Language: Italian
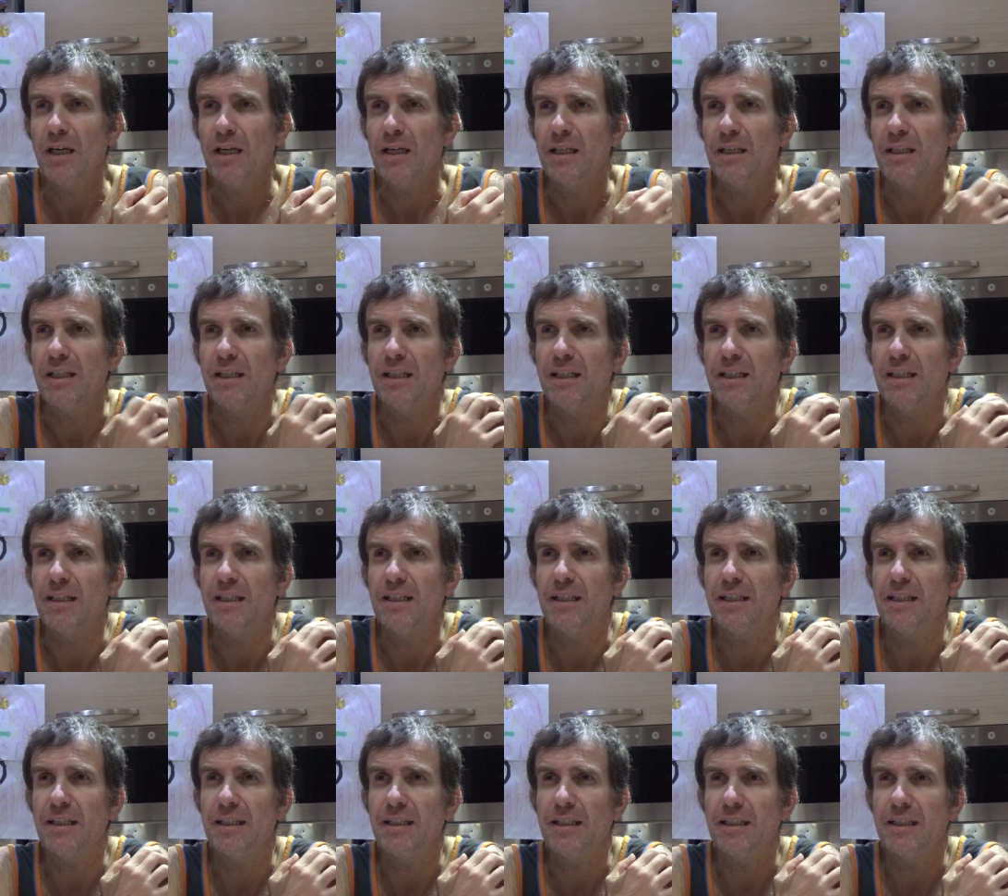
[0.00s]

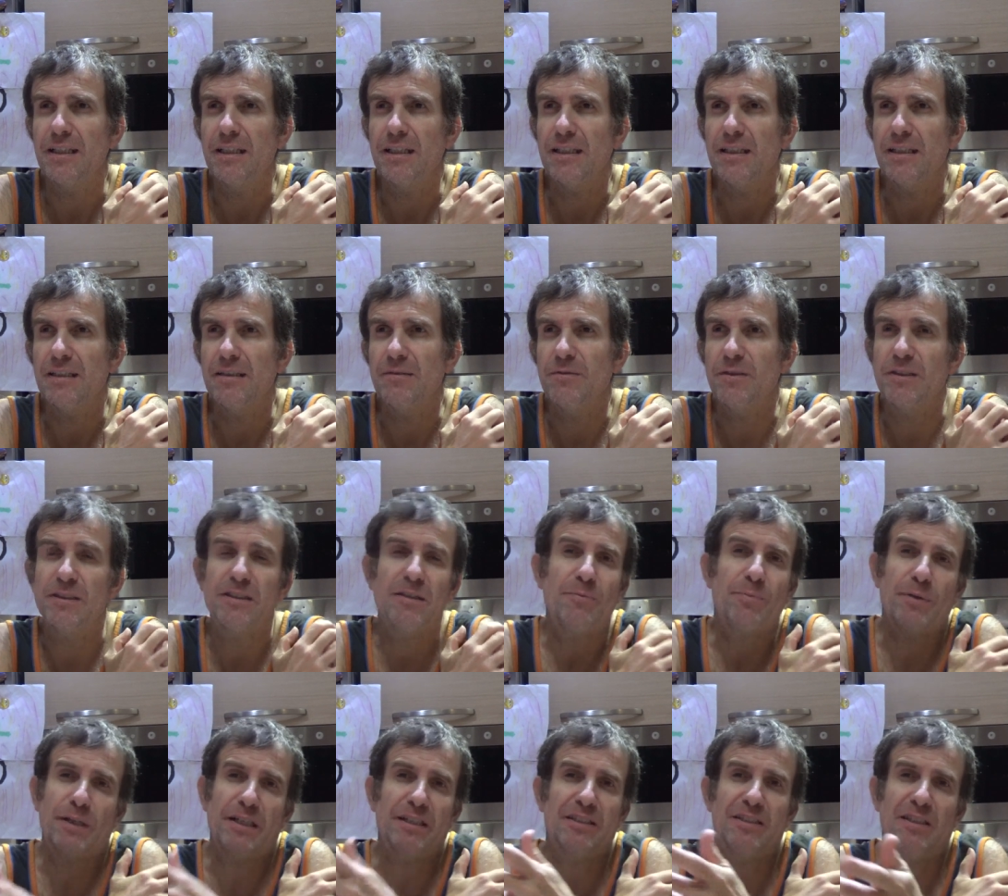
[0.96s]
E invece
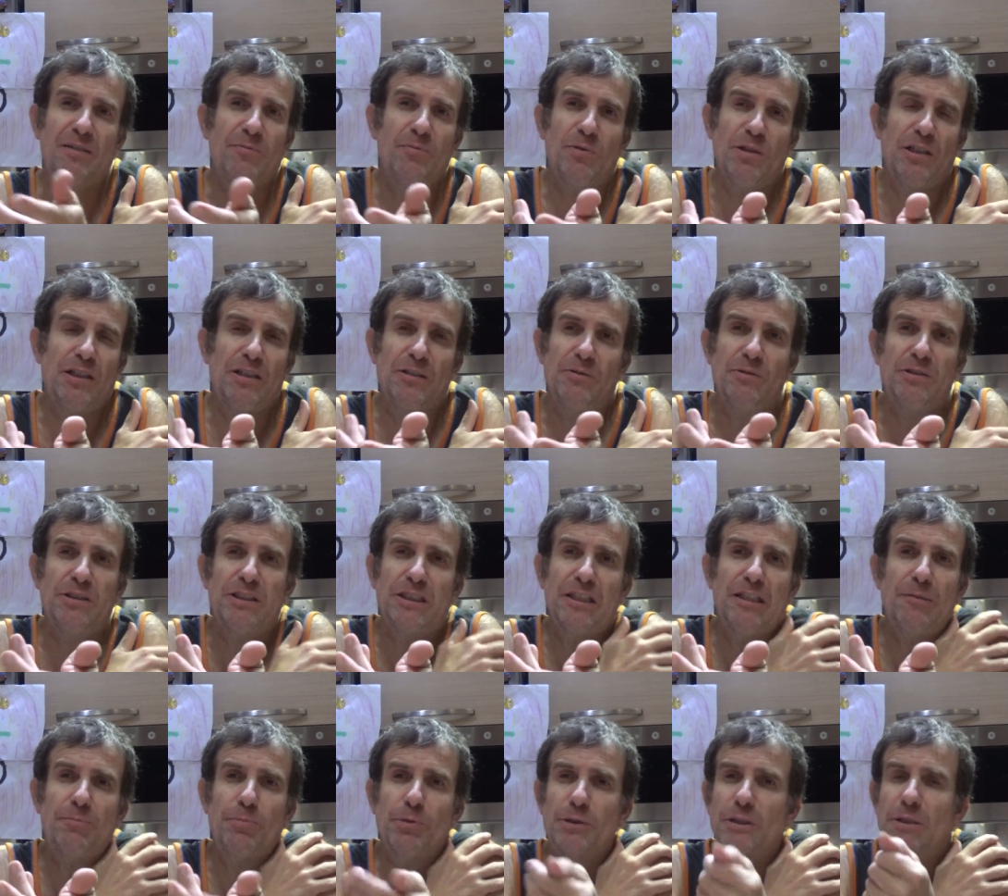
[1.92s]
perché se le, te
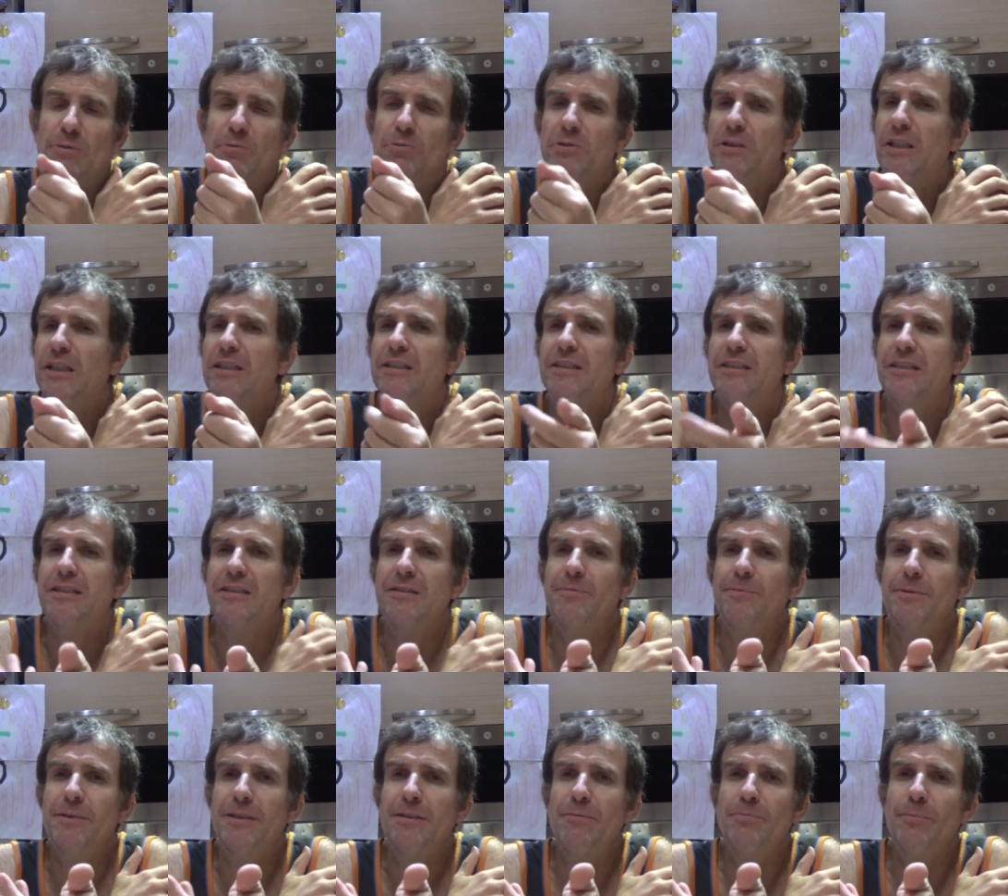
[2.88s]
le potevano dare
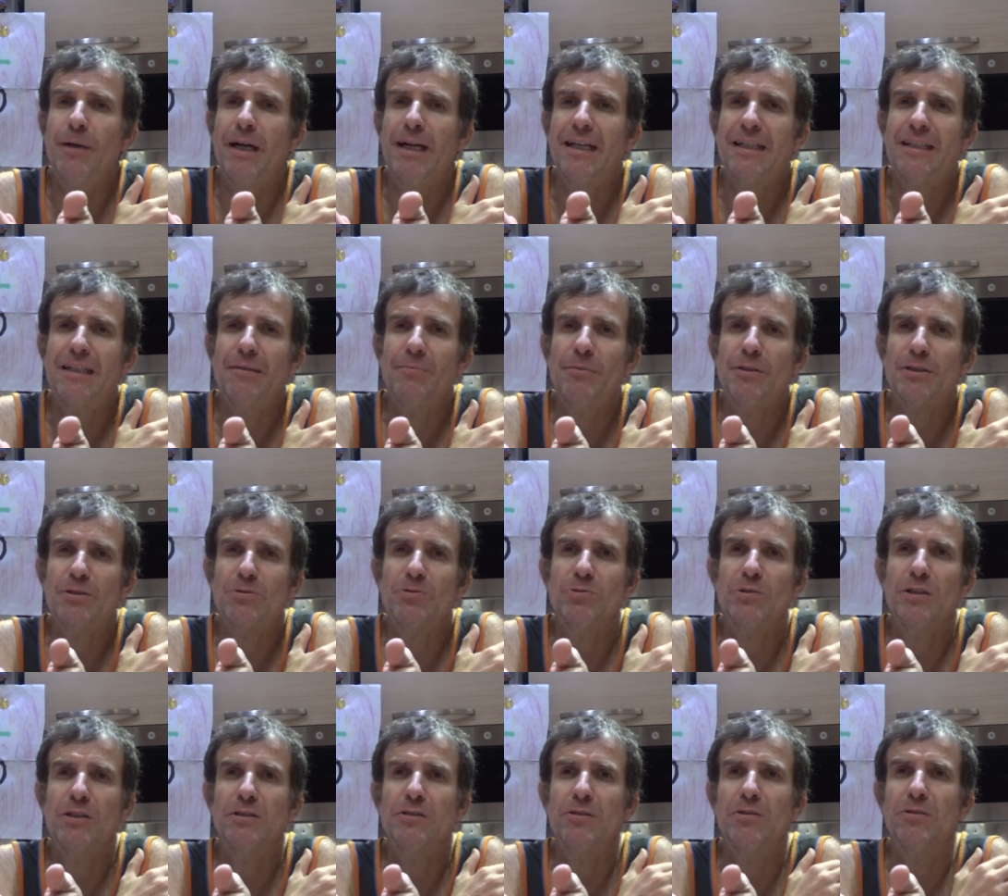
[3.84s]
direttamente in banca, ma
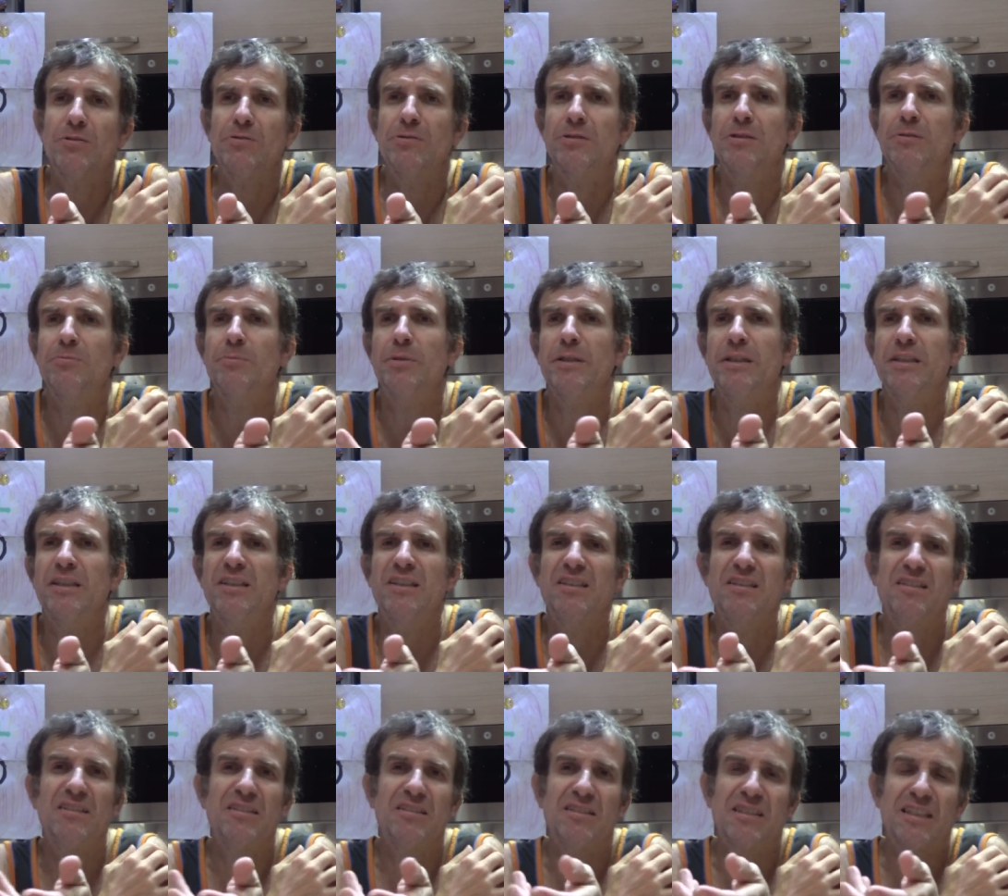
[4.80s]
sono
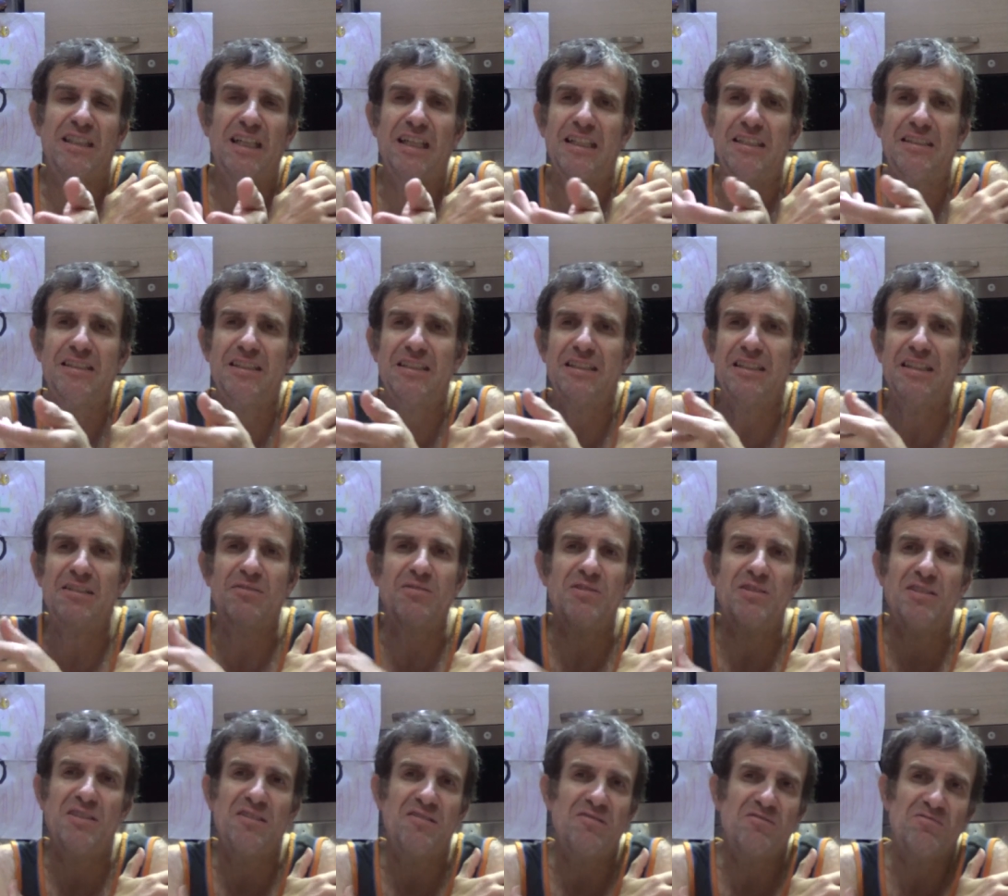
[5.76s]
anonime, classiche,
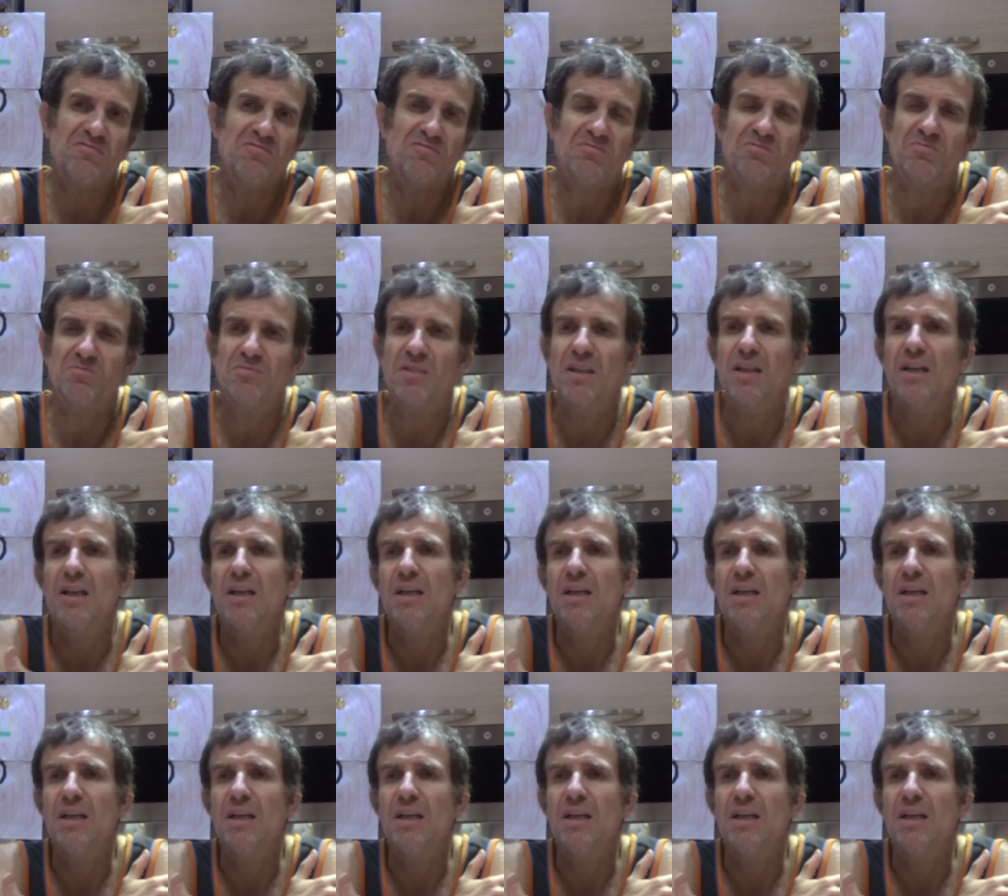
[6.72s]
quindi... Non,